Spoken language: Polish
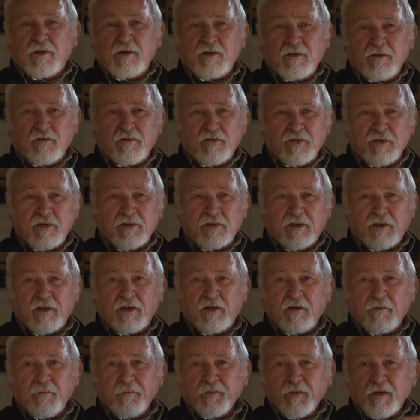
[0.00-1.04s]
dzieci
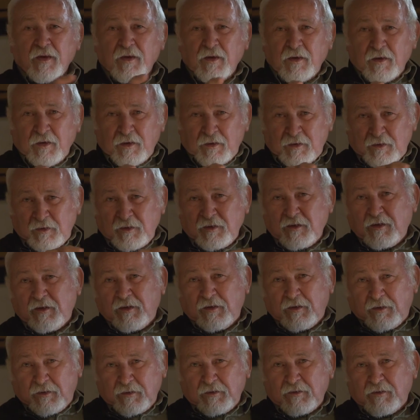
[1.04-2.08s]
wszystkie
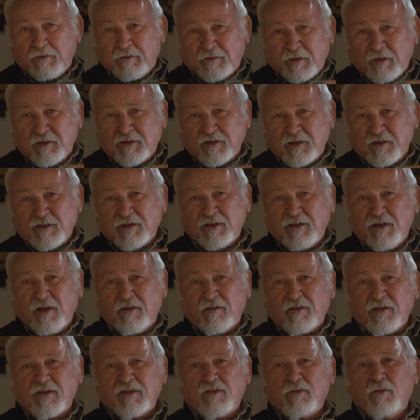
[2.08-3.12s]
i tak się
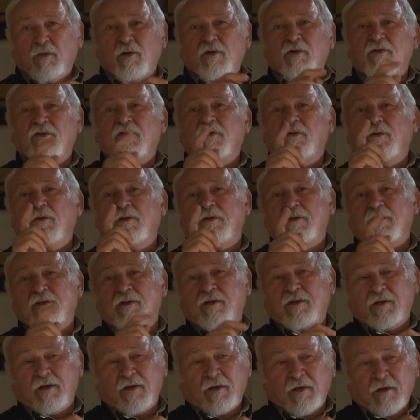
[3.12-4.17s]
nawet złożyło,
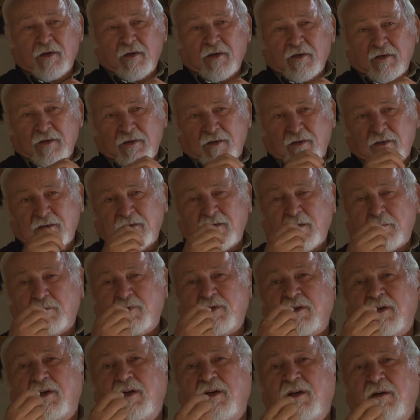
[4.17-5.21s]
że, że się
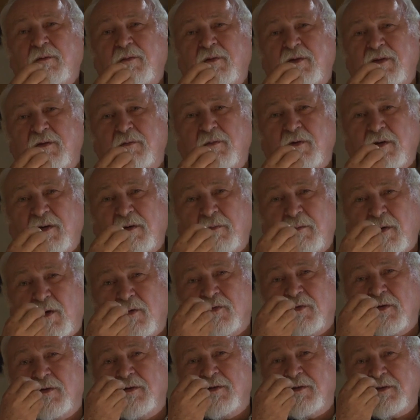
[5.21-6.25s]
przychliwić mojej
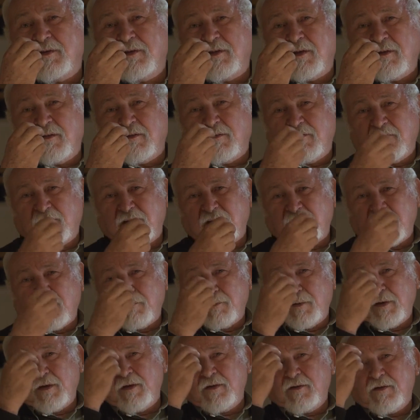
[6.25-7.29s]
małżonce w tych
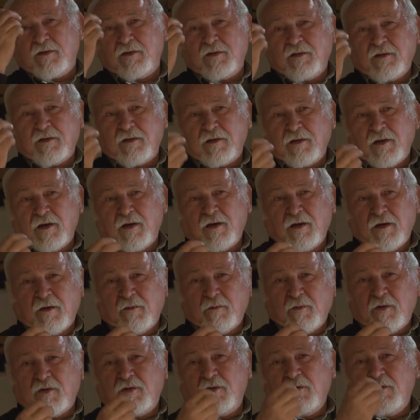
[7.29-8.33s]
pierwszych
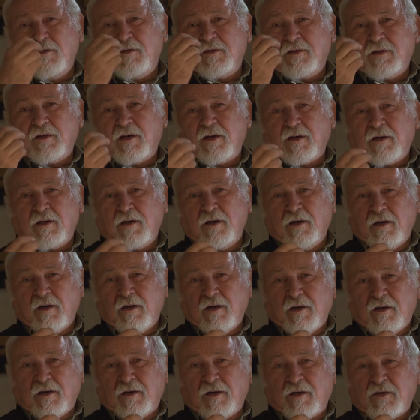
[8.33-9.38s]
miesiącach
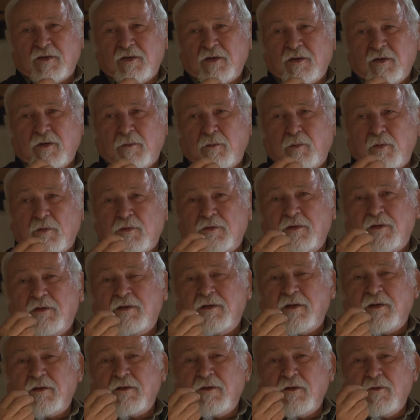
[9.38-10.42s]
naszego
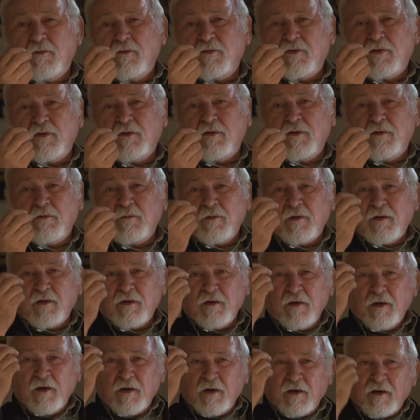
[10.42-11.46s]
pożycia, to uszyłem jej